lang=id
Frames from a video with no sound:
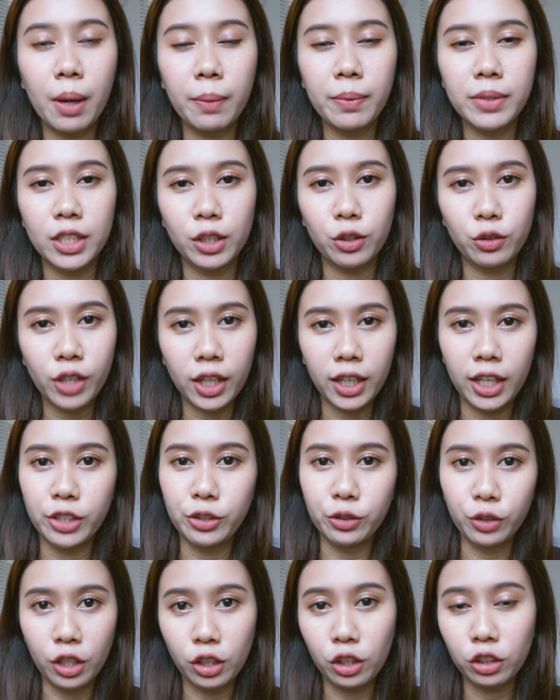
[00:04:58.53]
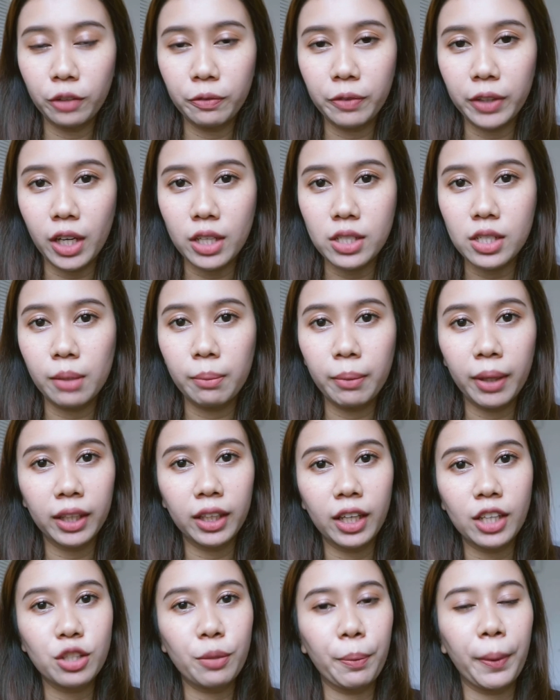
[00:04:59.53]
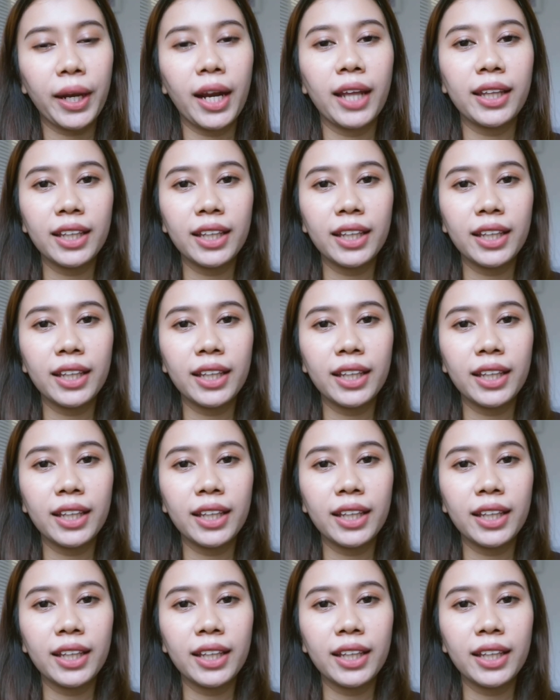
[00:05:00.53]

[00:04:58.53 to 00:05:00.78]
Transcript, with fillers: Abis itu nyalain juga notification bellnya supaya